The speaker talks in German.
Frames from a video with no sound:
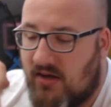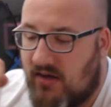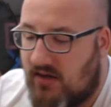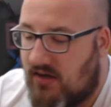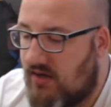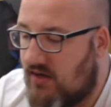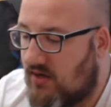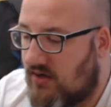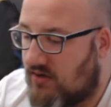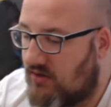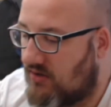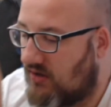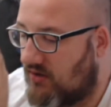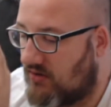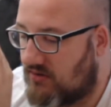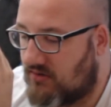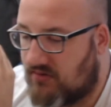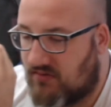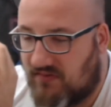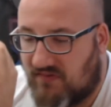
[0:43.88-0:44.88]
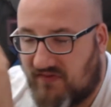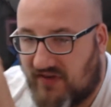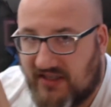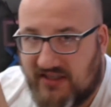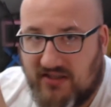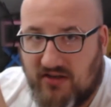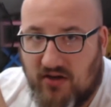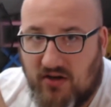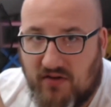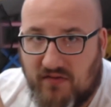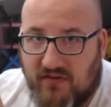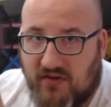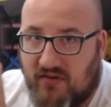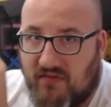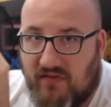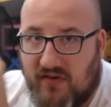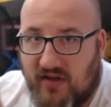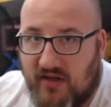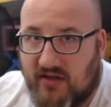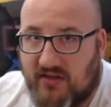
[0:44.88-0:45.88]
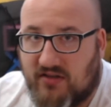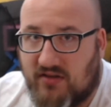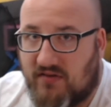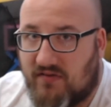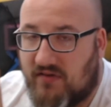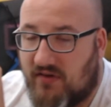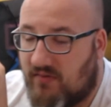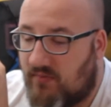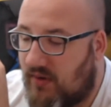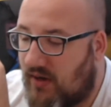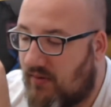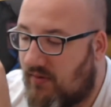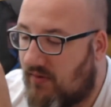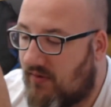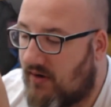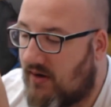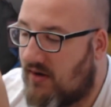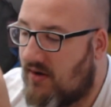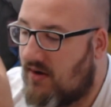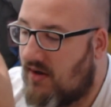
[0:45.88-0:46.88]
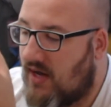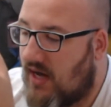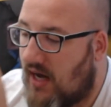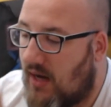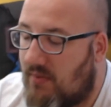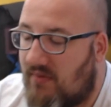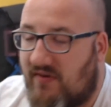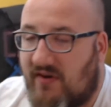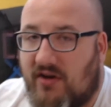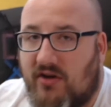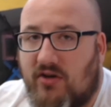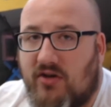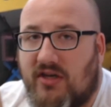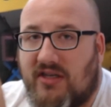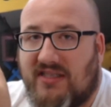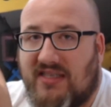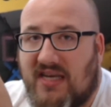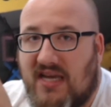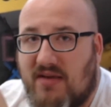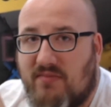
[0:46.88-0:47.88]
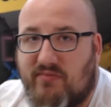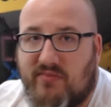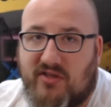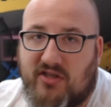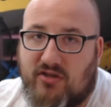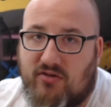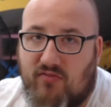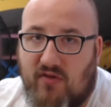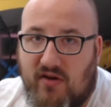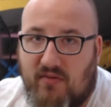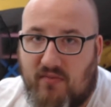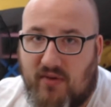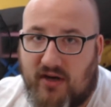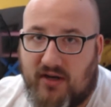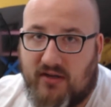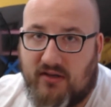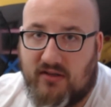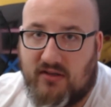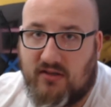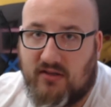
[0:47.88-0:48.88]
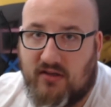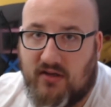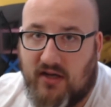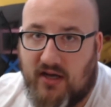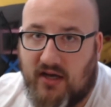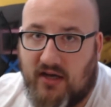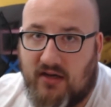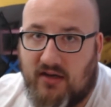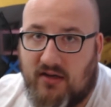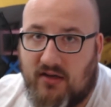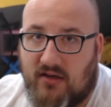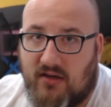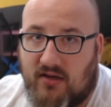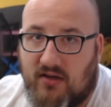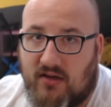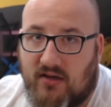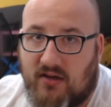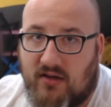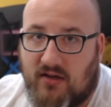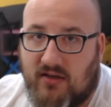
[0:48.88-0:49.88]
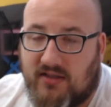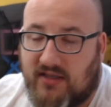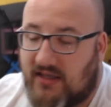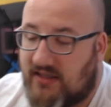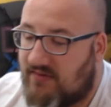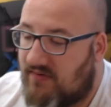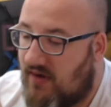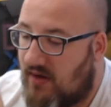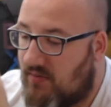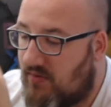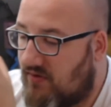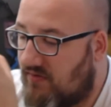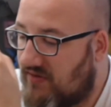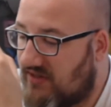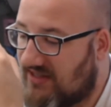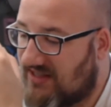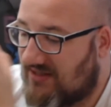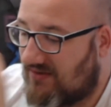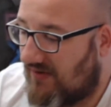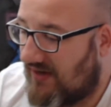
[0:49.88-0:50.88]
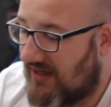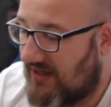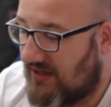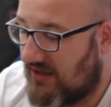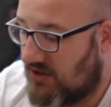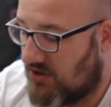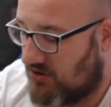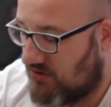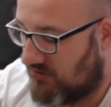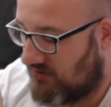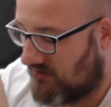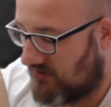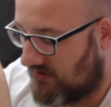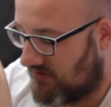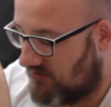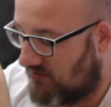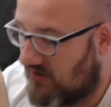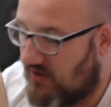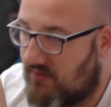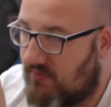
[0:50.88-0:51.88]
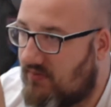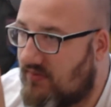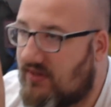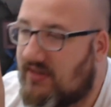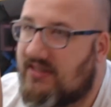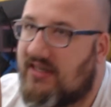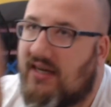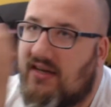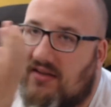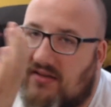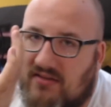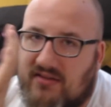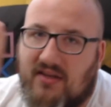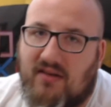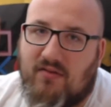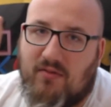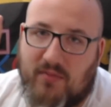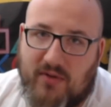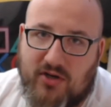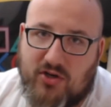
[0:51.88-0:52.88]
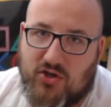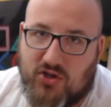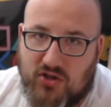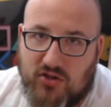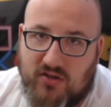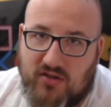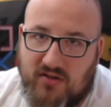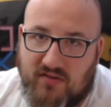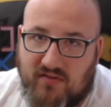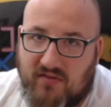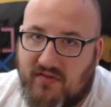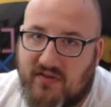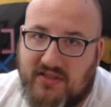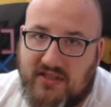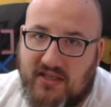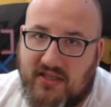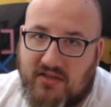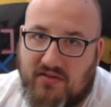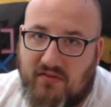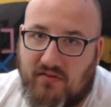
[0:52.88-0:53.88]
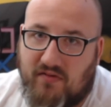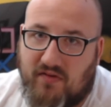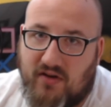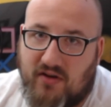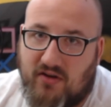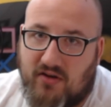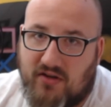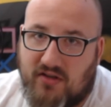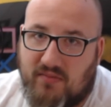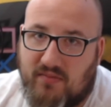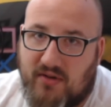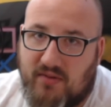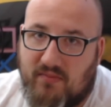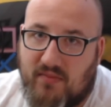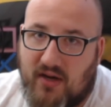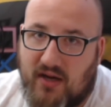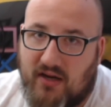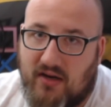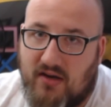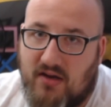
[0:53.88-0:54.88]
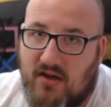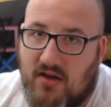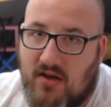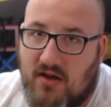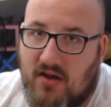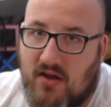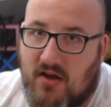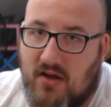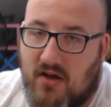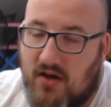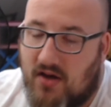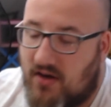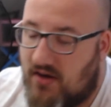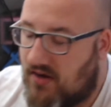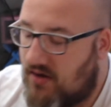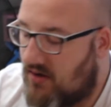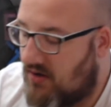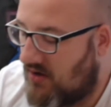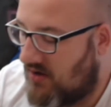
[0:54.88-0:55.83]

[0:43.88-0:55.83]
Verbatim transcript: ihr könnt aussuchen, was ihr öffnet, wie ihr es öffnet, bla bla bla. Aber wir können das im Stream machen, ja? Das heißt, wir haben irgendwie zwei, drei Stunden Stream, sagen wir mal eine Stunde, wir wissen ja nicht, wie viele Leute mitmachen. Äh,